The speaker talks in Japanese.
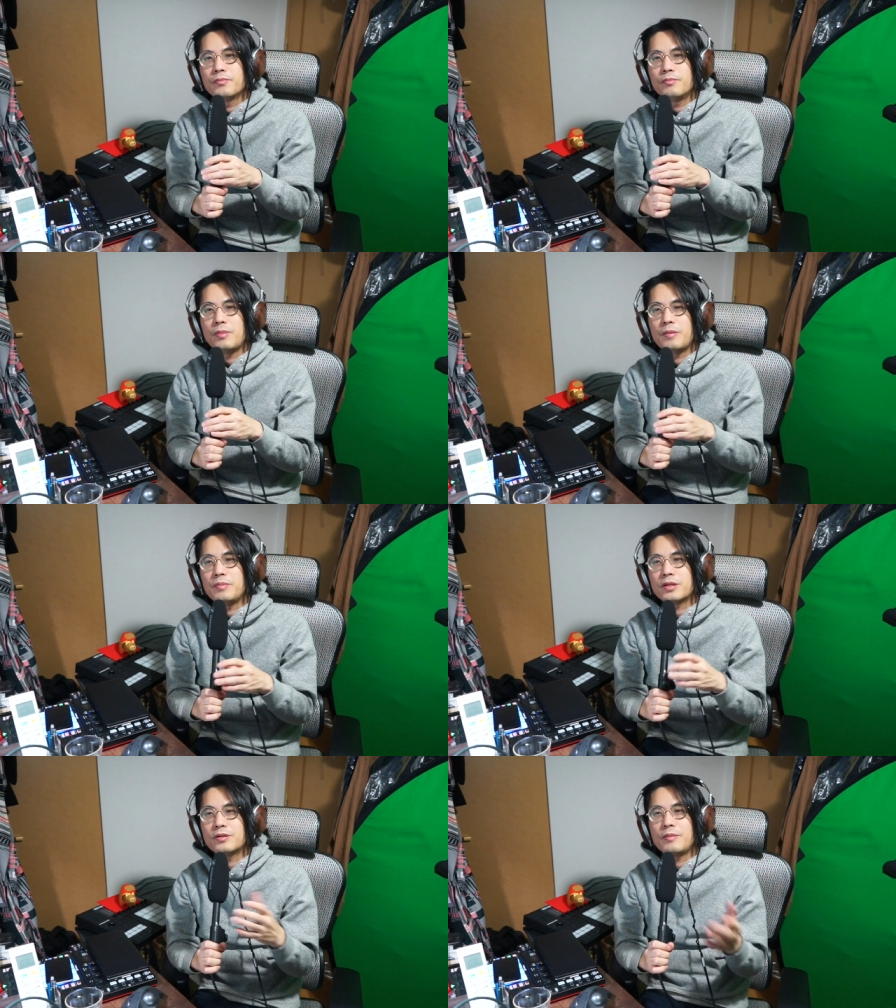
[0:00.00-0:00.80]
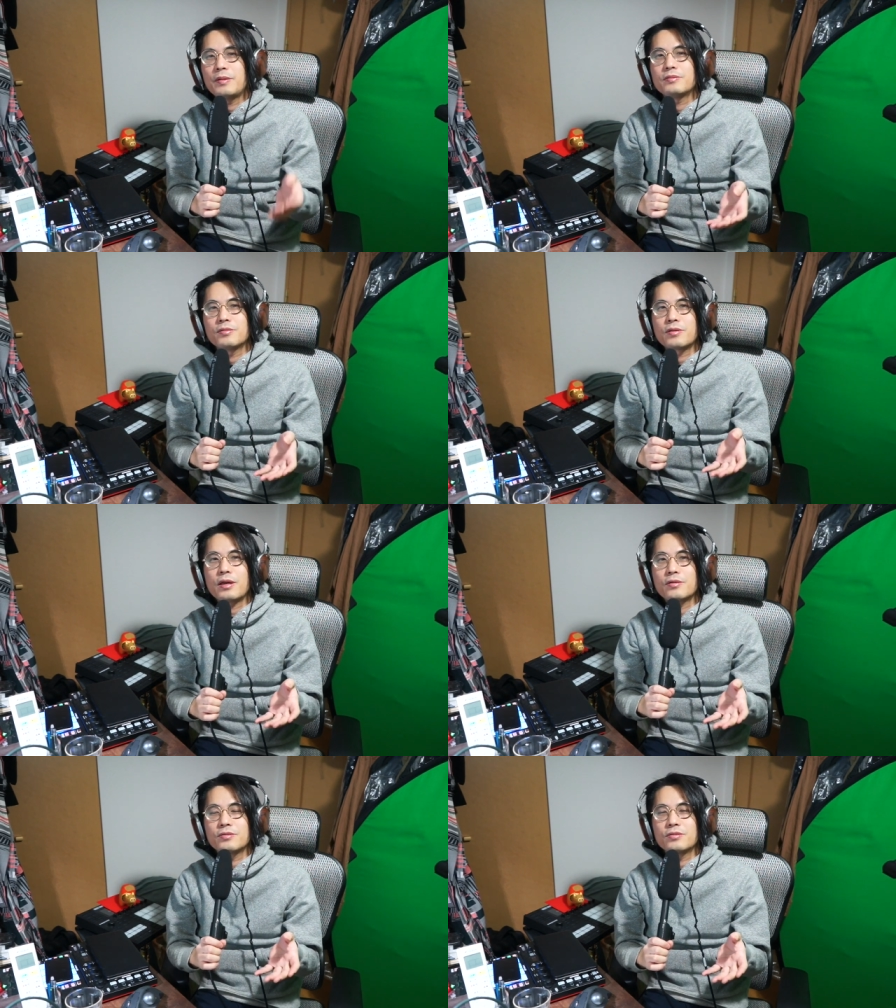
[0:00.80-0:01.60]
まあ、見比べると
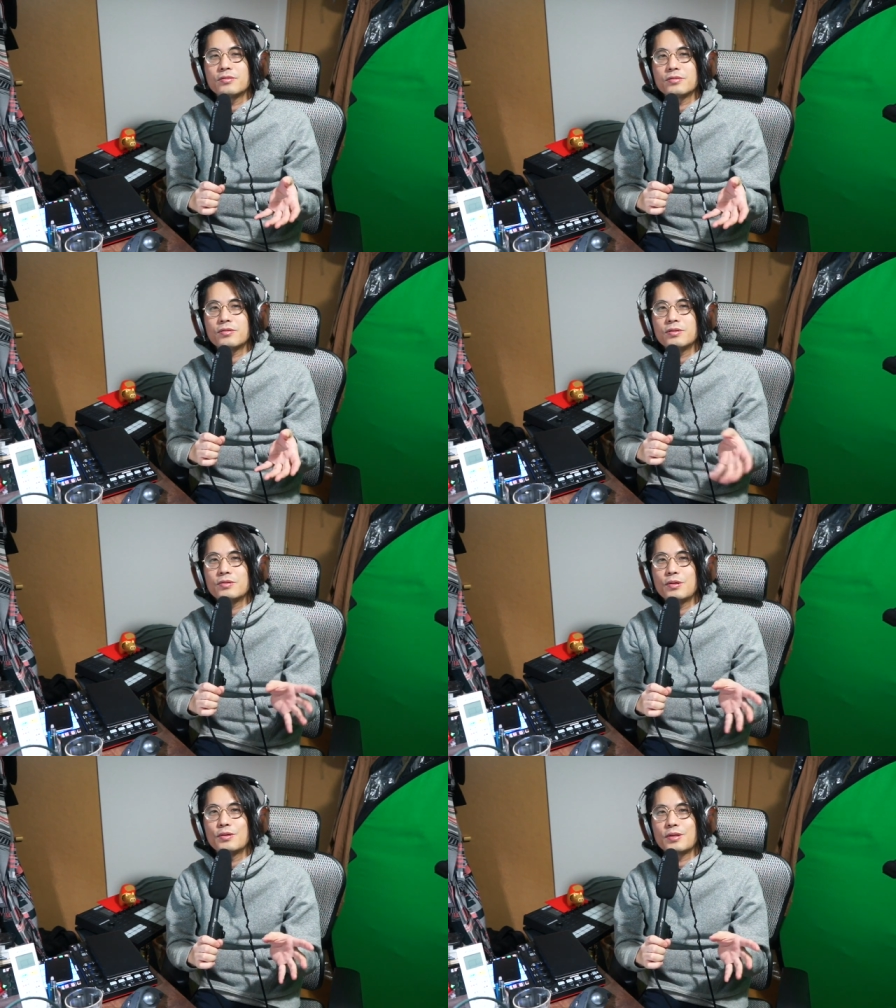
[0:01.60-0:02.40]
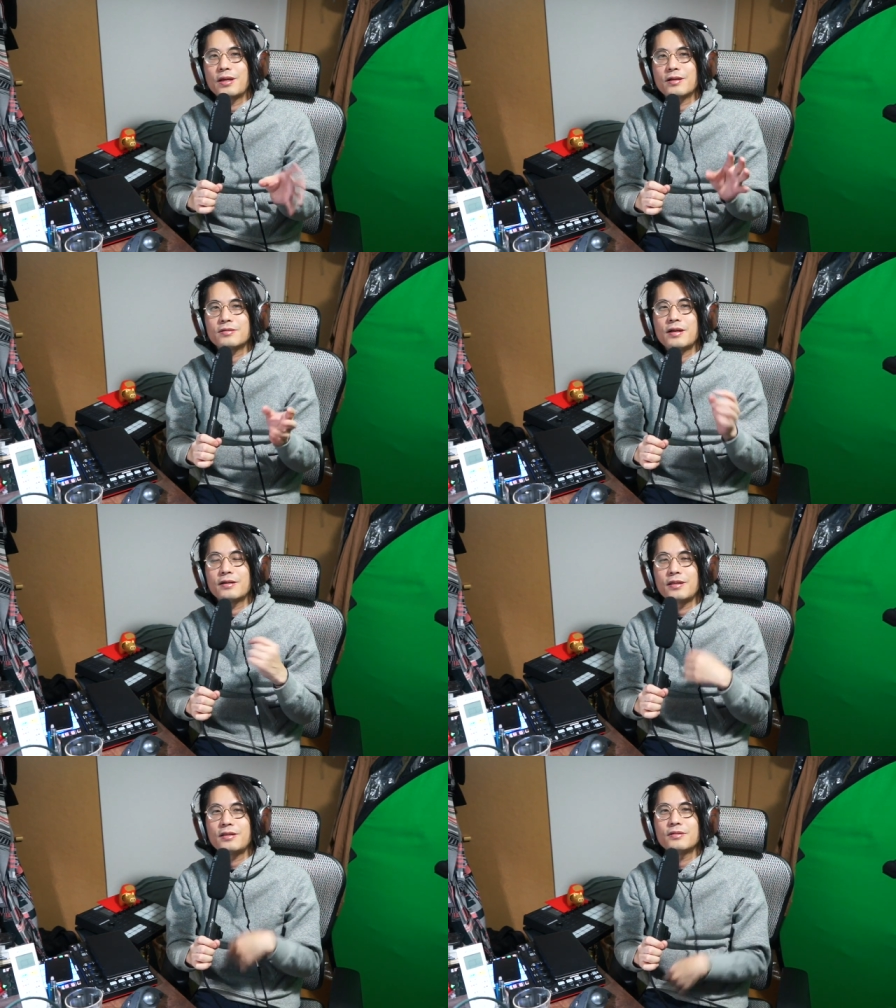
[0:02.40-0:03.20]
結構その、それぞれのキャラクターが
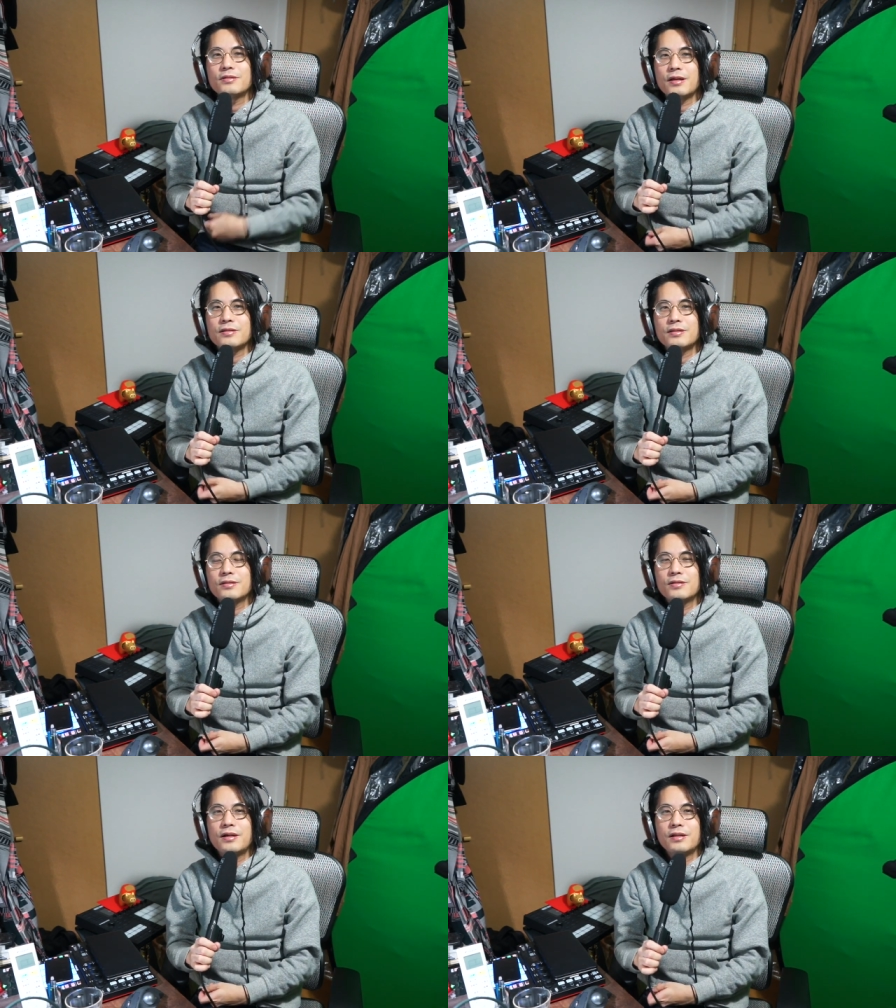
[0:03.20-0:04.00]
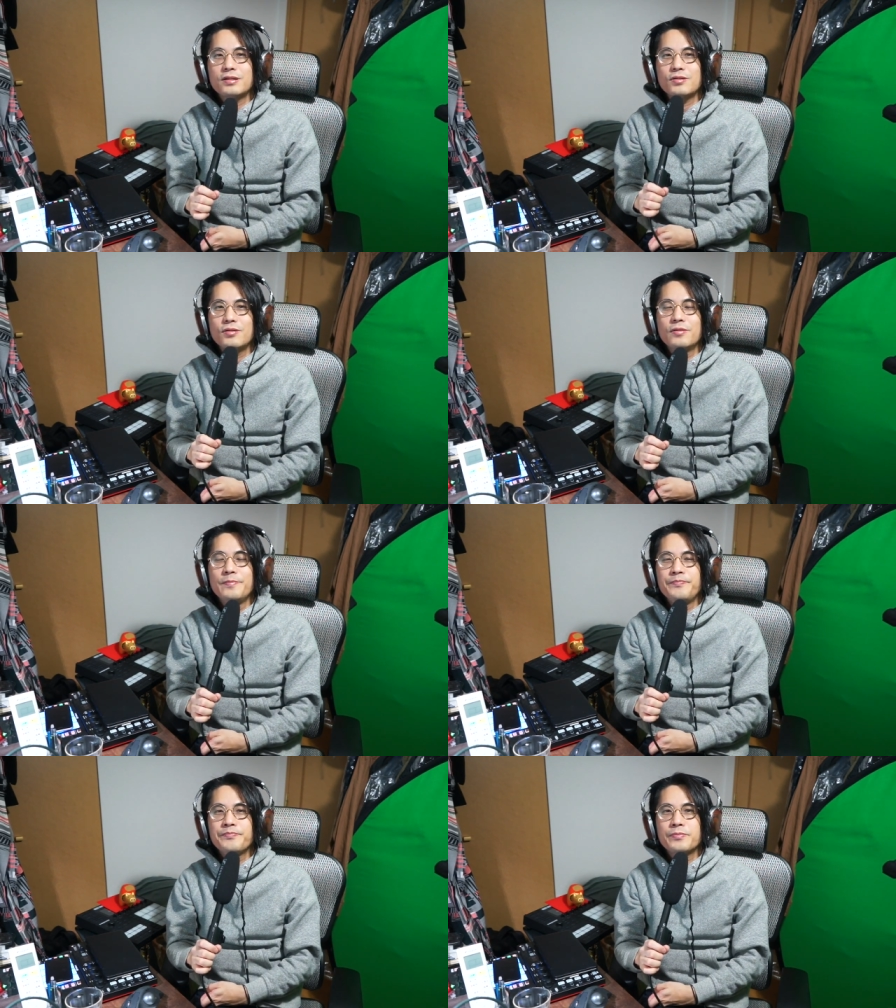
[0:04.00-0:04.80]
出てるなっつう話を
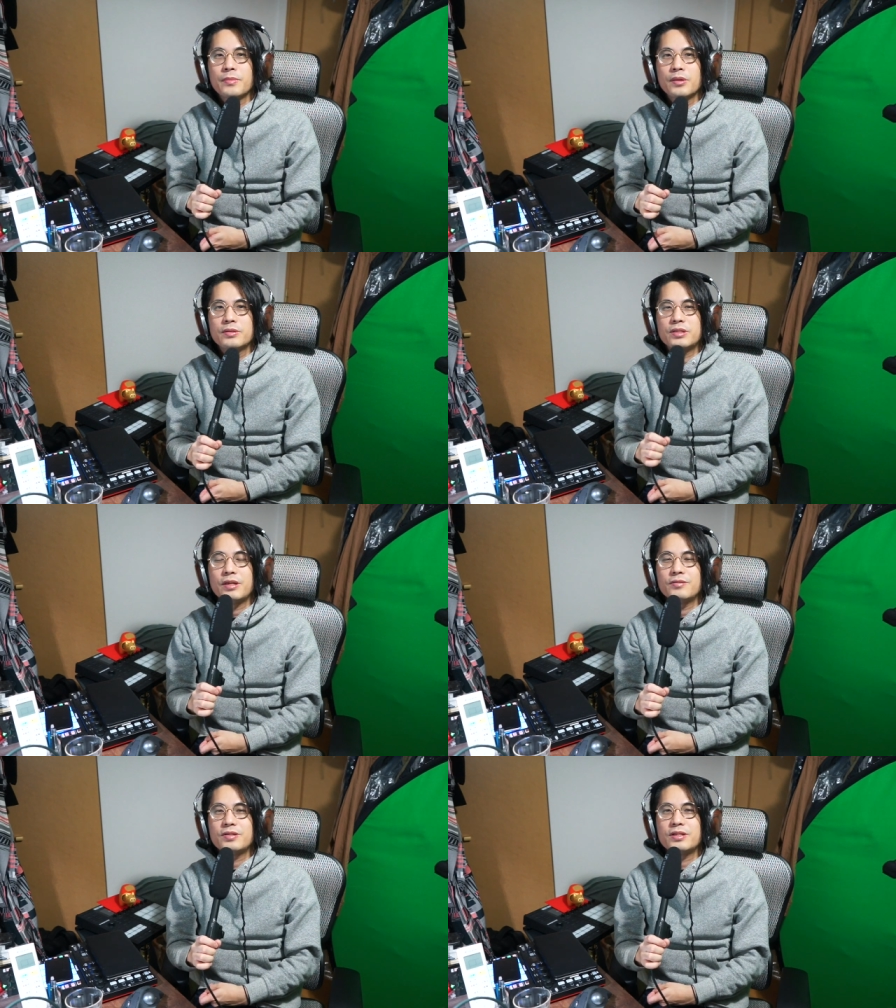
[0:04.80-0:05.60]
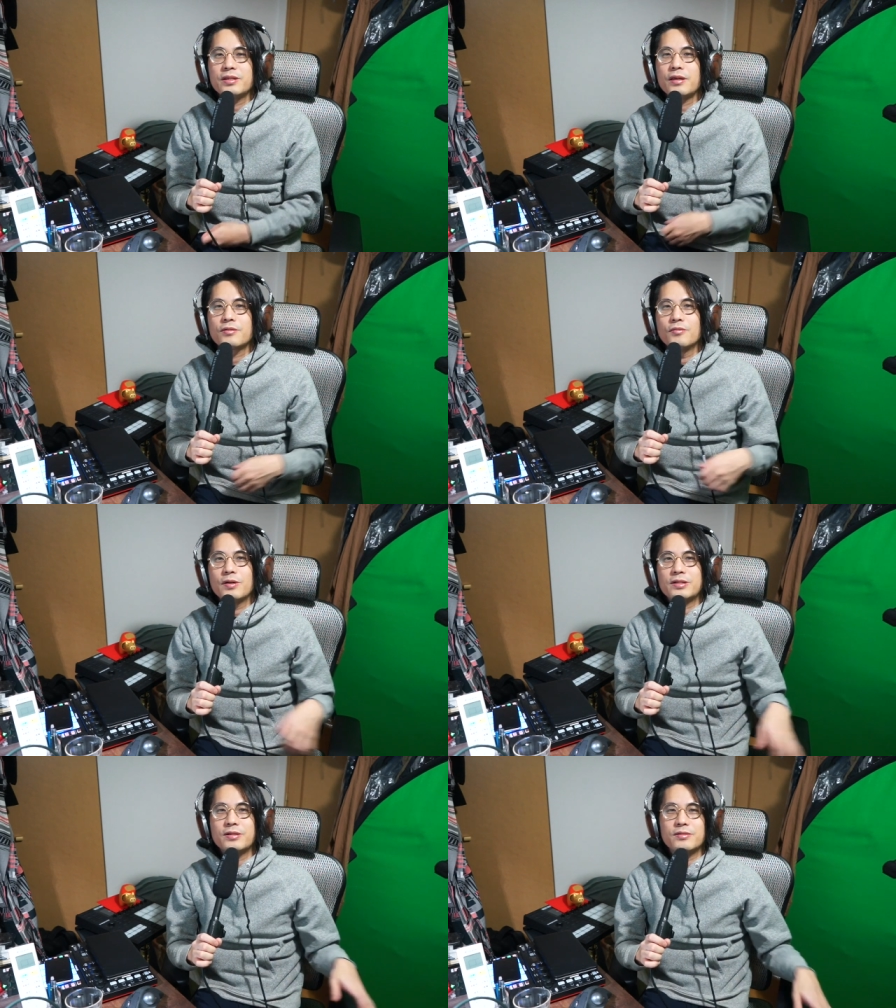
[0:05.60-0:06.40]
してるうちに結構終
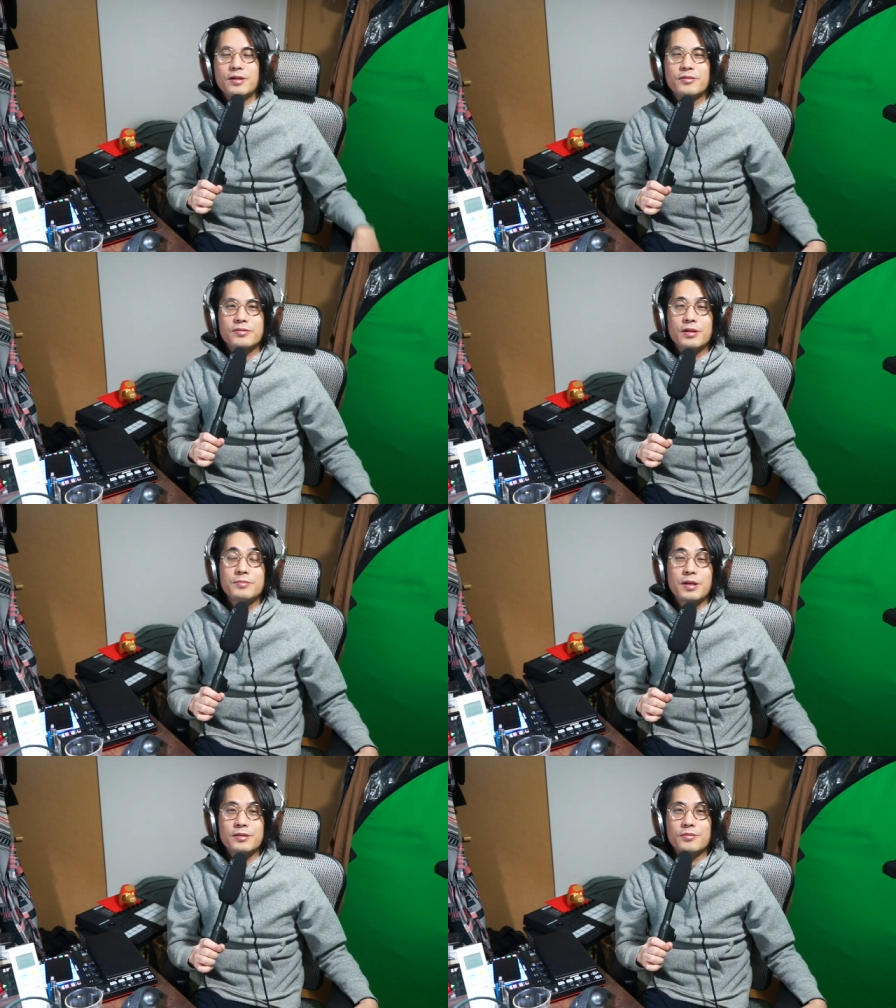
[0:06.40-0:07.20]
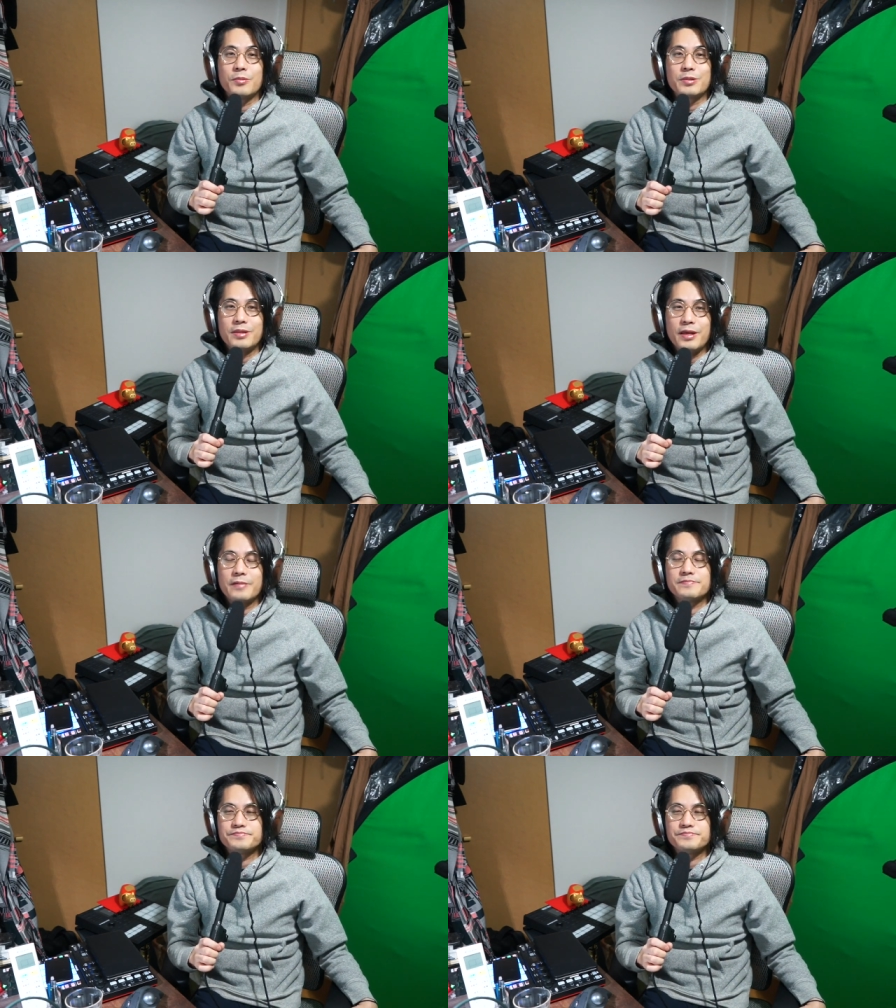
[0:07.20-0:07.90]
わっちゃうぐらい膨らむなと思って、